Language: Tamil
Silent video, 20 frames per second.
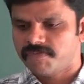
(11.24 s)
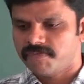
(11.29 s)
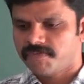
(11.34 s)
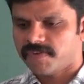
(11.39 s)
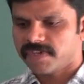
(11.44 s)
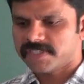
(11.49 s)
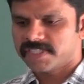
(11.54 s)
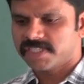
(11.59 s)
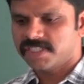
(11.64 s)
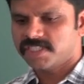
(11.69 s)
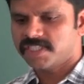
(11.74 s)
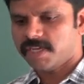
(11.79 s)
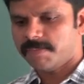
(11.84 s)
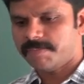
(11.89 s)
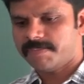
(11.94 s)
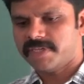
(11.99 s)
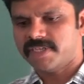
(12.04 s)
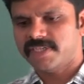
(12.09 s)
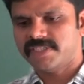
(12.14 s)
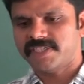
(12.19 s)
ஃபஸ்ட்டு
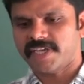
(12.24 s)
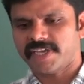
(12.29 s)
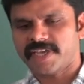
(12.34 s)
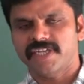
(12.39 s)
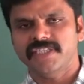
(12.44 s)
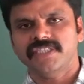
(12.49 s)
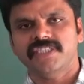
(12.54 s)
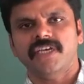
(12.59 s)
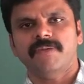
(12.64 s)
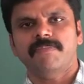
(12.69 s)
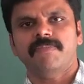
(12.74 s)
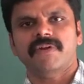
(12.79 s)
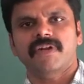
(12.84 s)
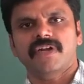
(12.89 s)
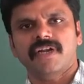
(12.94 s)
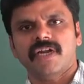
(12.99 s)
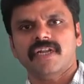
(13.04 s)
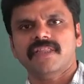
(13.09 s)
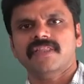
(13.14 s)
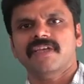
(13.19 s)
சாப்டர் செகண்ட் சாப்டரை
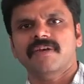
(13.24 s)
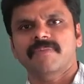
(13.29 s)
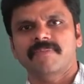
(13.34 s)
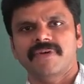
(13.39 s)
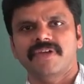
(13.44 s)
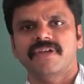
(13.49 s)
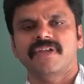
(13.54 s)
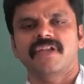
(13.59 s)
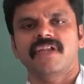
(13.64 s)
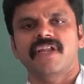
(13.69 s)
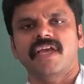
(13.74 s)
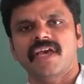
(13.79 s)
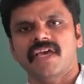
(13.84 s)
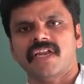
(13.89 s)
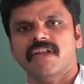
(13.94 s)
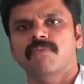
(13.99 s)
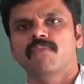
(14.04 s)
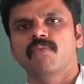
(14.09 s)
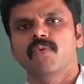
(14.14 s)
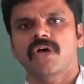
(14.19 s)
நடத்தாமல்
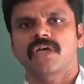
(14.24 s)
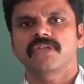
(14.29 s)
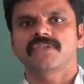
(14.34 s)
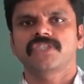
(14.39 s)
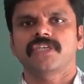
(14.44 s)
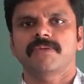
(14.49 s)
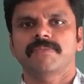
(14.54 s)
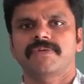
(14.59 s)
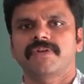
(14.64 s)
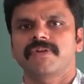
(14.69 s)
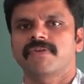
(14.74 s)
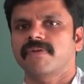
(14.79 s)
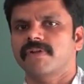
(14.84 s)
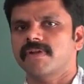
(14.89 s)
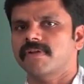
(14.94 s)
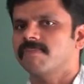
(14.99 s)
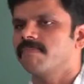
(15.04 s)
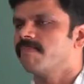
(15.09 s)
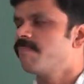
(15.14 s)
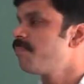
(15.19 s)
நேராக மூணாவது சாப்டருக்கு
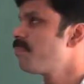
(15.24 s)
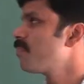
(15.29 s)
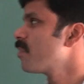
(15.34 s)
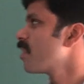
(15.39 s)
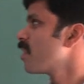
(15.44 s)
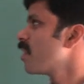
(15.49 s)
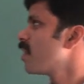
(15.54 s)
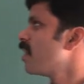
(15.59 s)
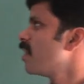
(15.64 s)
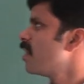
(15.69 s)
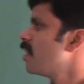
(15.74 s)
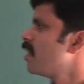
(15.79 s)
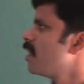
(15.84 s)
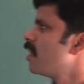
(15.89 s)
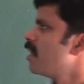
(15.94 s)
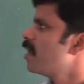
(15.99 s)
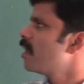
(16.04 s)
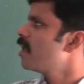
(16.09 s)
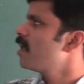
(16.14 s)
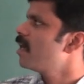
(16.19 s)
வரேன்
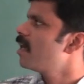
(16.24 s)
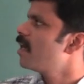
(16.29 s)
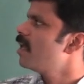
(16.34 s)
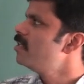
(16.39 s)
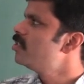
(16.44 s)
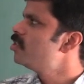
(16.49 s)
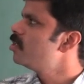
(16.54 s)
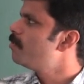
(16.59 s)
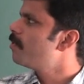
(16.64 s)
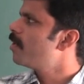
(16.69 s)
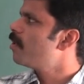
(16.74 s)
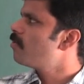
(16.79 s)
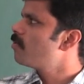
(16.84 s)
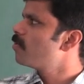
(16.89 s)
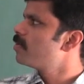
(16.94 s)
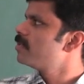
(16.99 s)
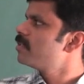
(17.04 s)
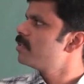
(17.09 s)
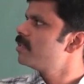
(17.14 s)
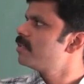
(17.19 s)
ஏன்னா அல்ஜிப்ராவை
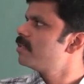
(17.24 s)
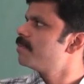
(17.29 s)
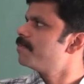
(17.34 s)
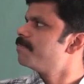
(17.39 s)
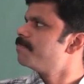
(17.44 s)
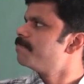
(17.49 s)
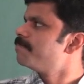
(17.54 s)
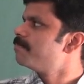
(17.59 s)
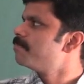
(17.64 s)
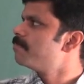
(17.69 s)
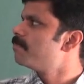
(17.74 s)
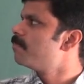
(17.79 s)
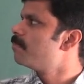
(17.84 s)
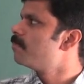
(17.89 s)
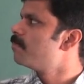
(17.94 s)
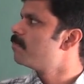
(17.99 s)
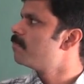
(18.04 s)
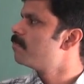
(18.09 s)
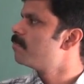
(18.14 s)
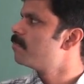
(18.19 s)
வந்து
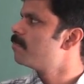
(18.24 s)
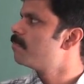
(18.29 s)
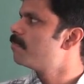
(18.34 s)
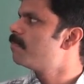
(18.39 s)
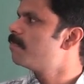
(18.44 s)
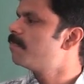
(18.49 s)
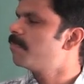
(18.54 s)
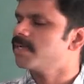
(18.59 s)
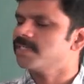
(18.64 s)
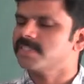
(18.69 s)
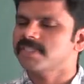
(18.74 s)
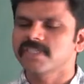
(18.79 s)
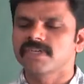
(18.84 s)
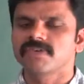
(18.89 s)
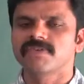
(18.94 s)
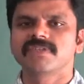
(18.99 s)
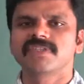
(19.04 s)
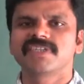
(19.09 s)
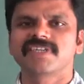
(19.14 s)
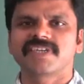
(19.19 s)
பசங்க
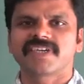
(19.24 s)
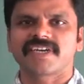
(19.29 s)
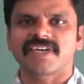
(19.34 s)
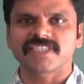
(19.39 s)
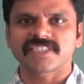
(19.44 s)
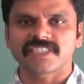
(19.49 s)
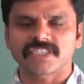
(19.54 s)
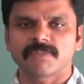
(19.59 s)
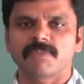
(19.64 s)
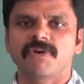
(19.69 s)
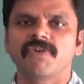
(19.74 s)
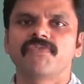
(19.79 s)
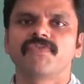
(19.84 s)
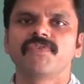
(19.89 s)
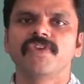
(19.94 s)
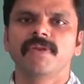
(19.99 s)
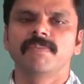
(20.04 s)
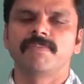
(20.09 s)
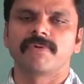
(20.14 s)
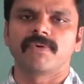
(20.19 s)
வந்து கஷ்டமாக
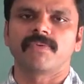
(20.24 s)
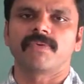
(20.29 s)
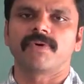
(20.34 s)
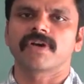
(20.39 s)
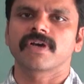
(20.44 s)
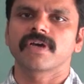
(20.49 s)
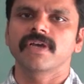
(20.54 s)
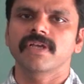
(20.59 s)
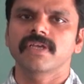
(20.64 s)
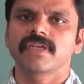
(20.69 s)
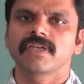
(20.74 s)
ஃபீல் பண்ணுவாங்க